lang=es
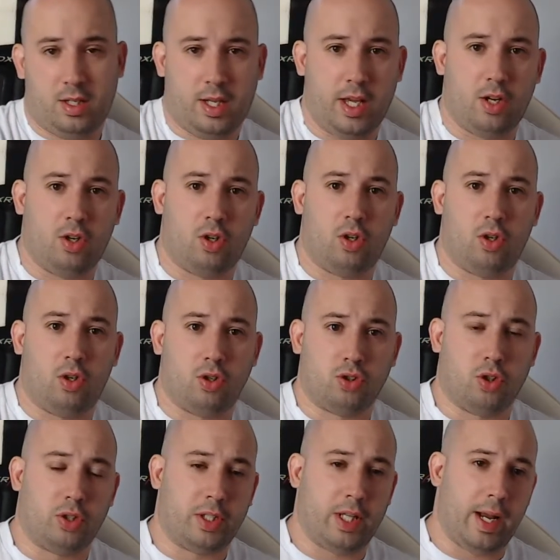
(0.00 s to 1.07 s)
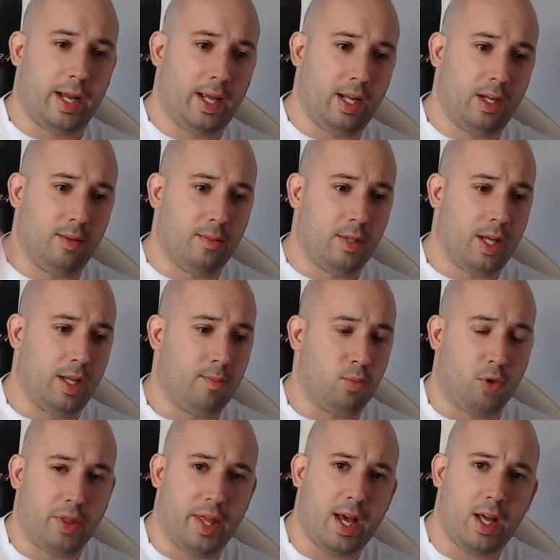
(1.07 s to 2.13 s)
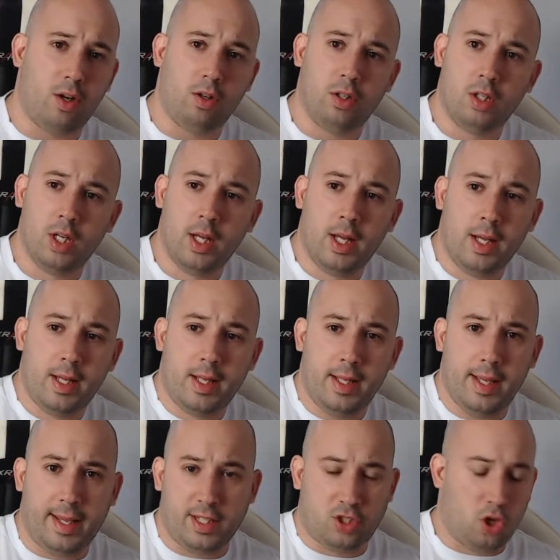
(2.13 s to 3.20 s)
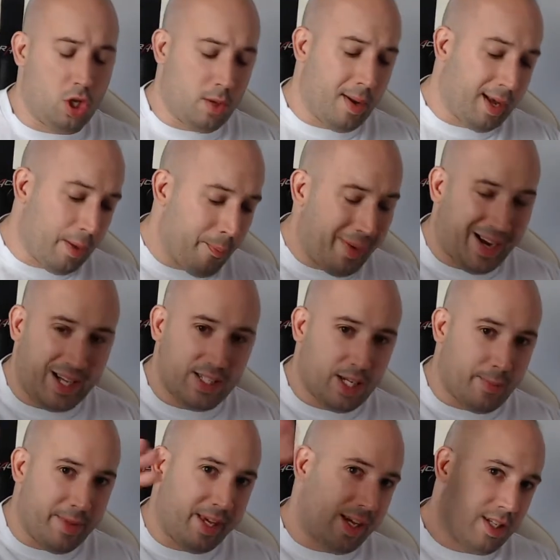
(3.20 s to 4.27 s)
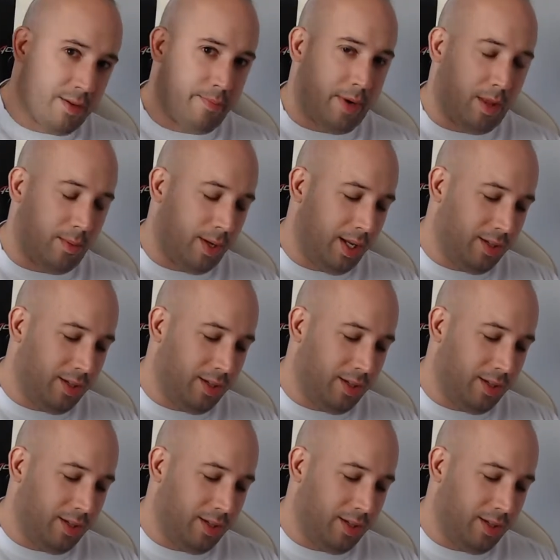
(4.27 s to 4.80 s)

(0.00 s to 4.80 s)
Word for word: Quiero sortear el, murciélago y que se lo lleve alguien para casa y que me dejéis en paz, ¿vale?